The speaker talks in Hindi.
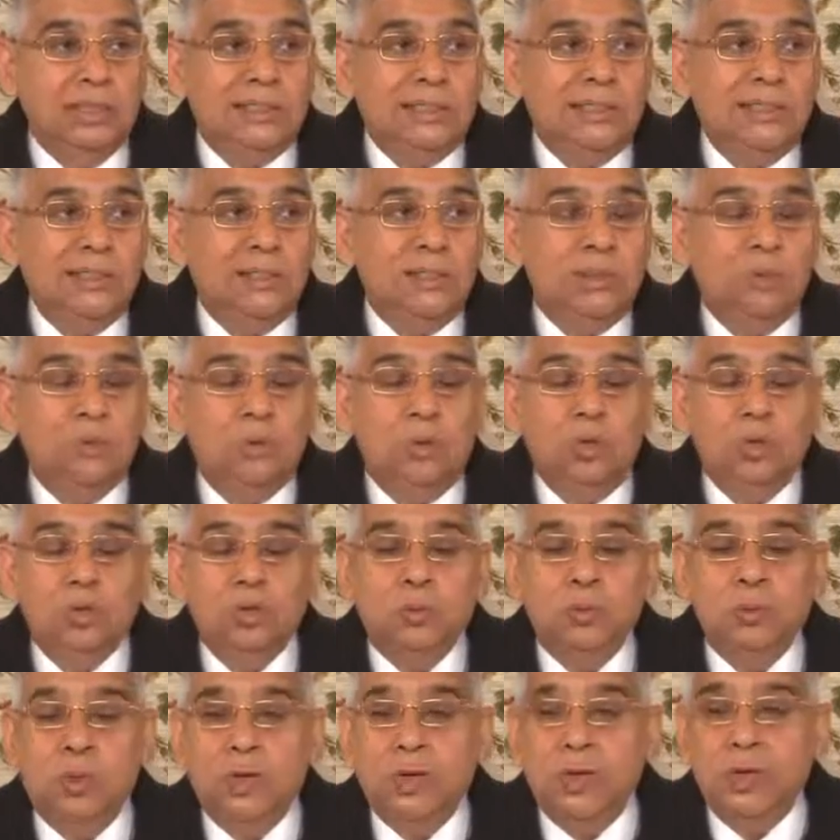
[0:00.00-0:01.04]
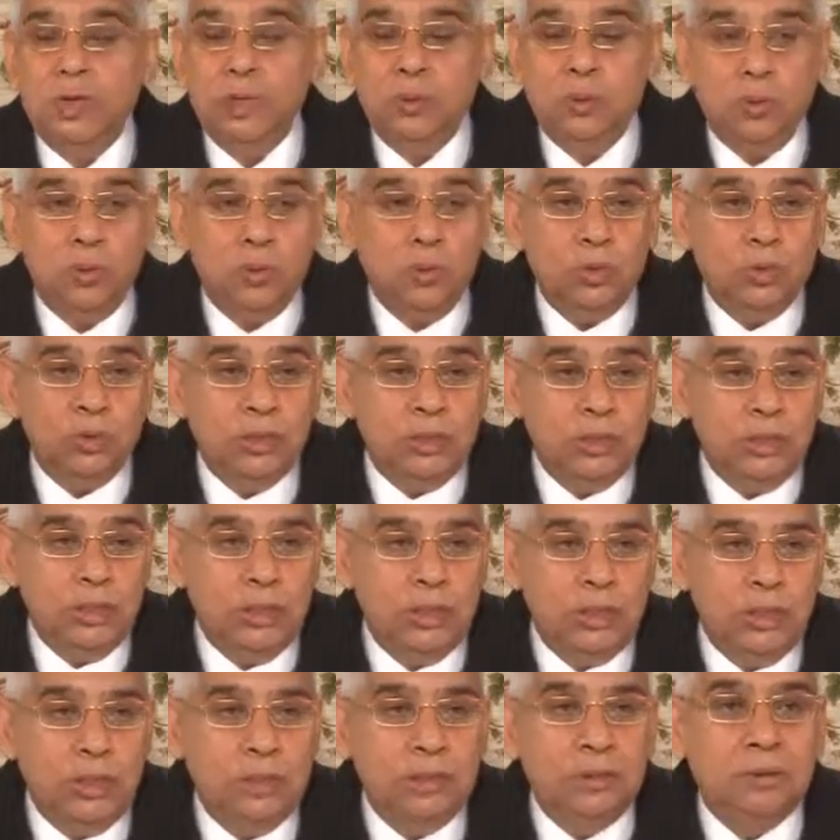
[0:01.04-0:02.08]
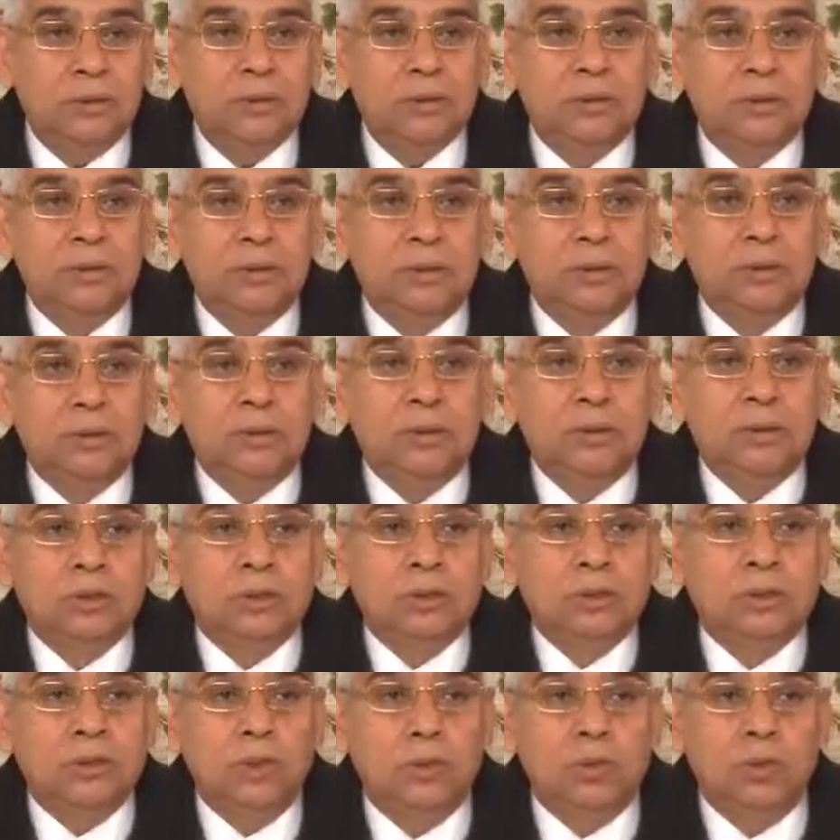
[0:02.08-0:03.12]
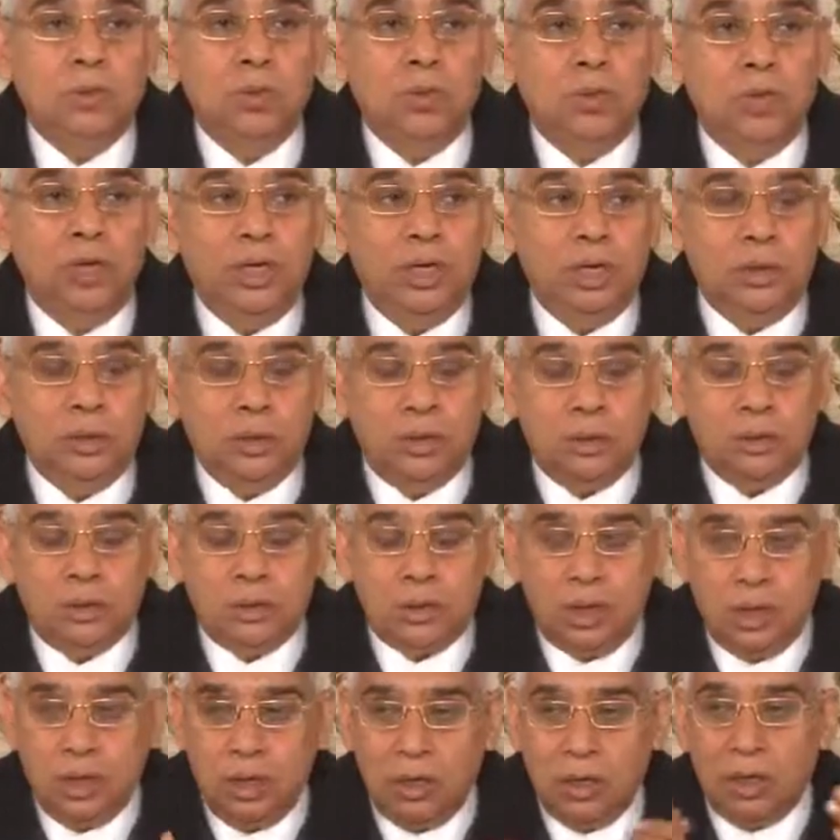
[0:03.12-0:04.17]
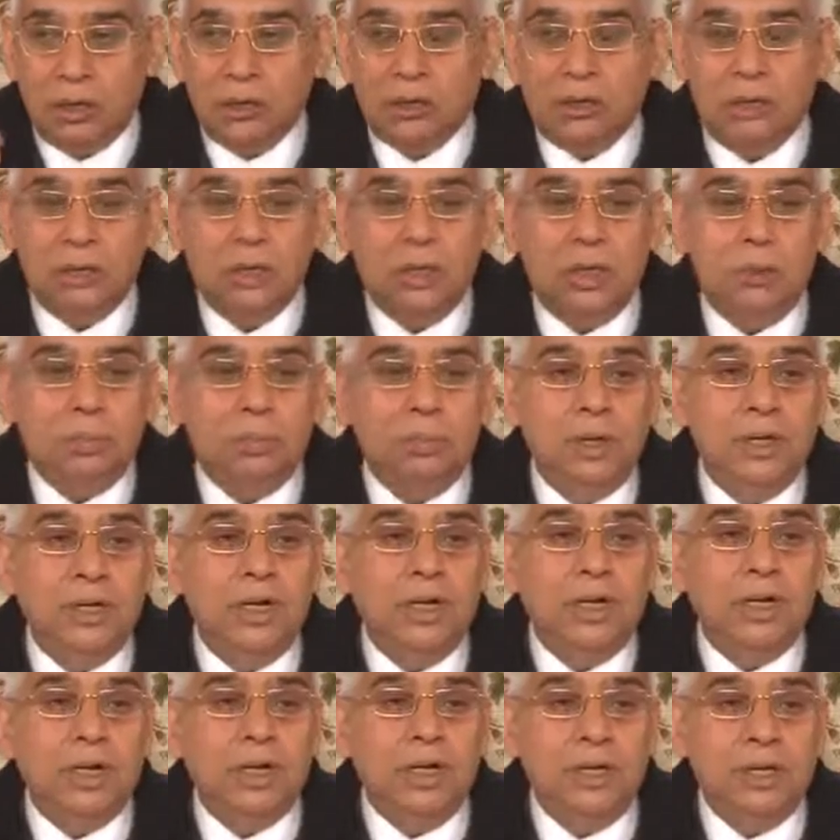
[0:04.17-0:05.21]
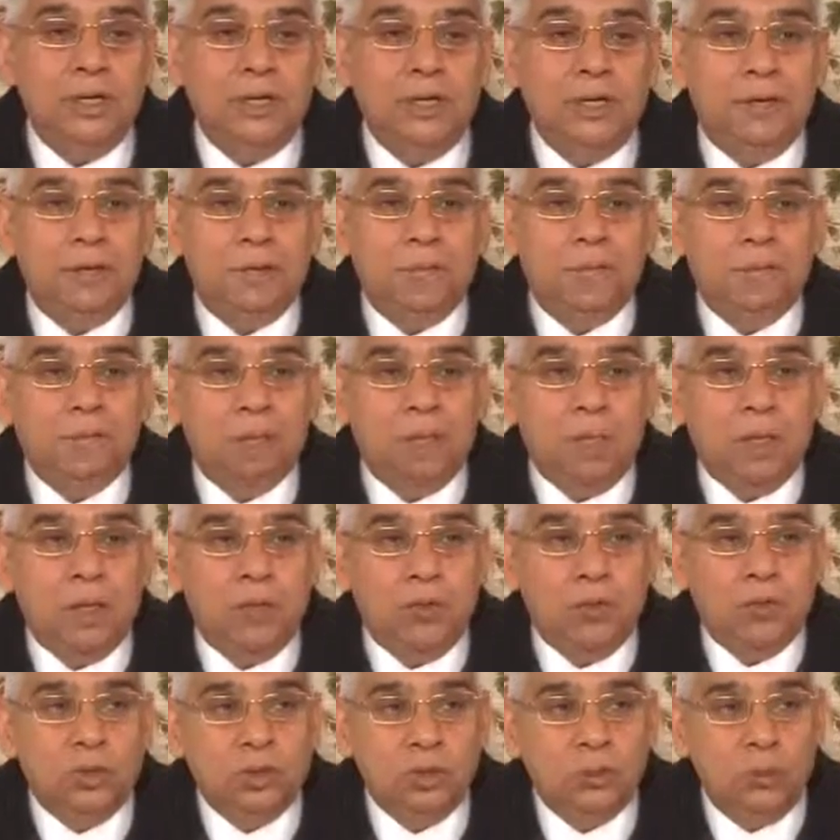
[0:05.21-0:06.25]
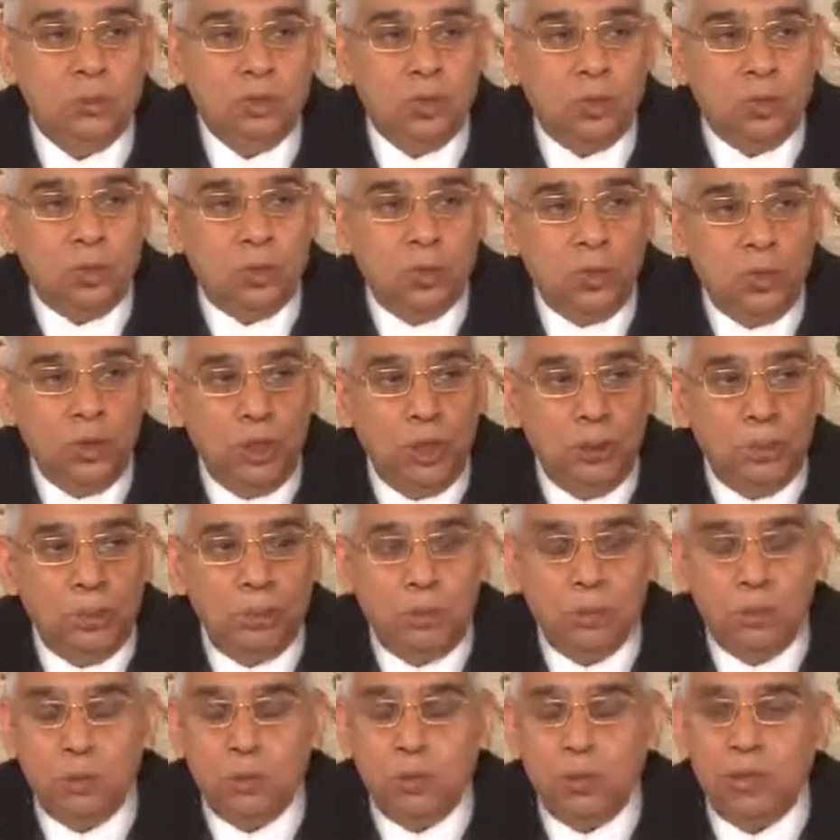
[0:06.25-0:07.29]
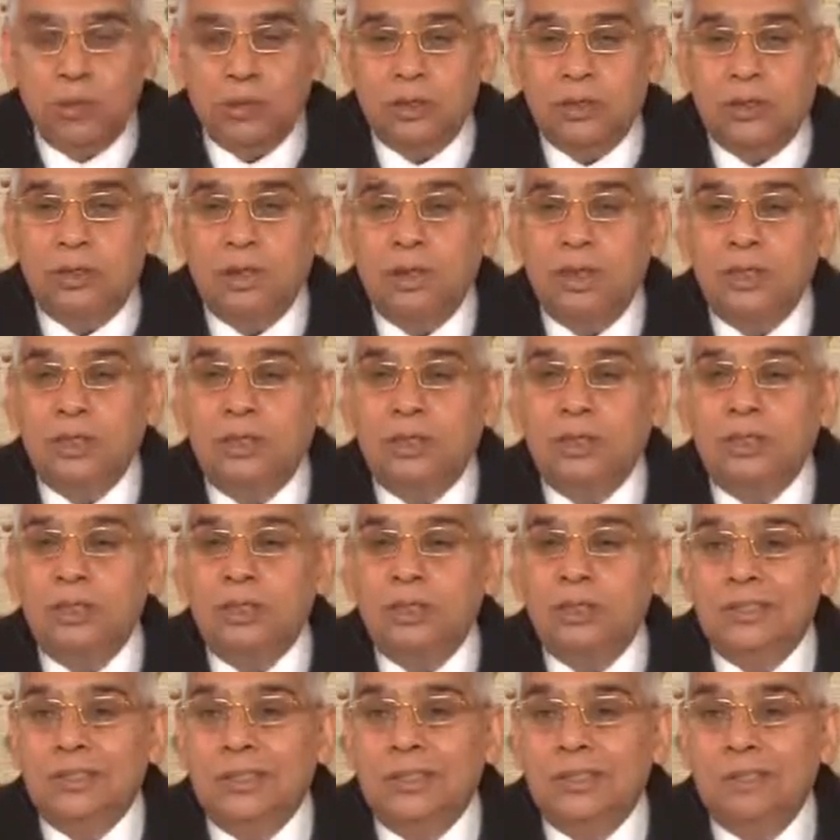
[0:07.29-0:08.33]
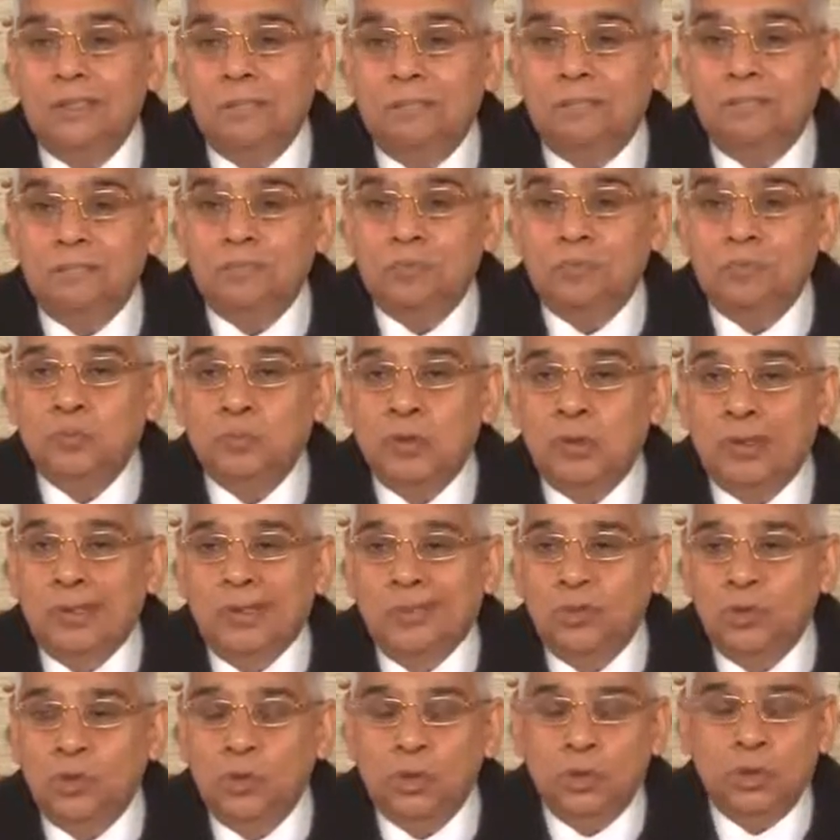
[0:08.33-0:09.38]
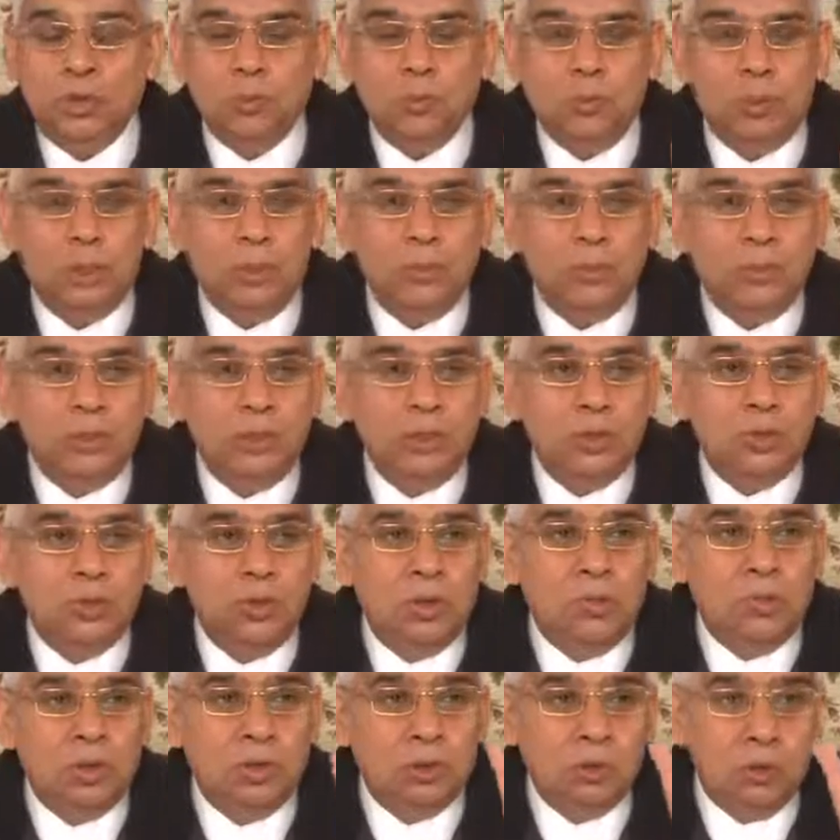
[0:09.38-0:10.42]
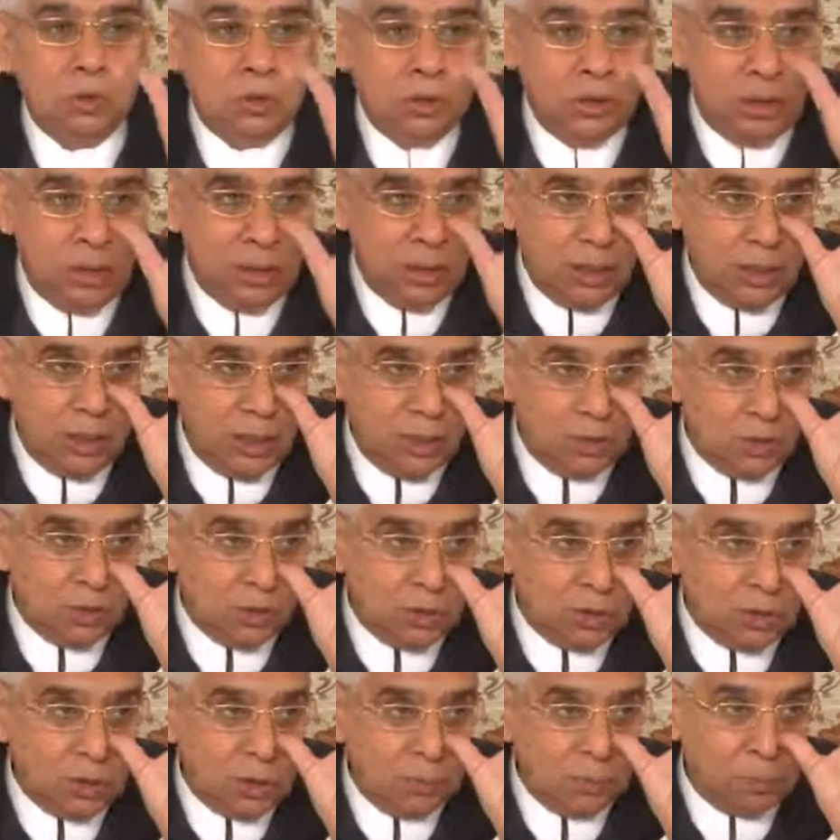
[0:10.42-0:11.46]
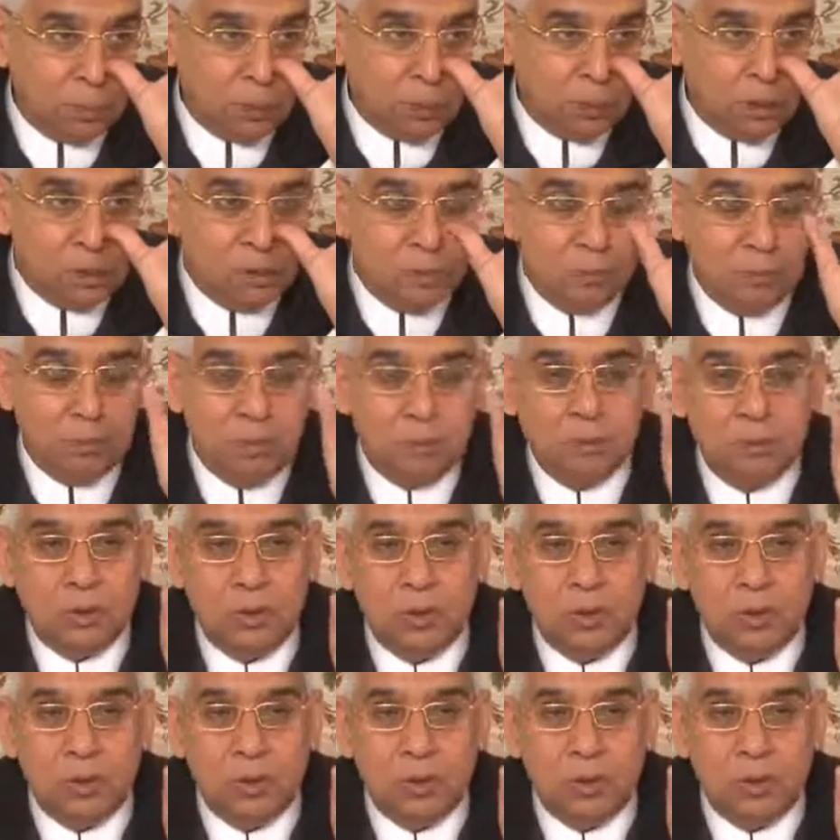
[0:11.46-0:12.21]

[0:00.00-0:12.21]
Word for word: ऐसी बहुत बार हिलोर उठती हैं जब वो एक तरंग आती है मेहर की उसमें कोई भी बुरा दिखाई नहीं देता दुश्मन भी जो हमें दुख दे रहा है उसके प्रति भी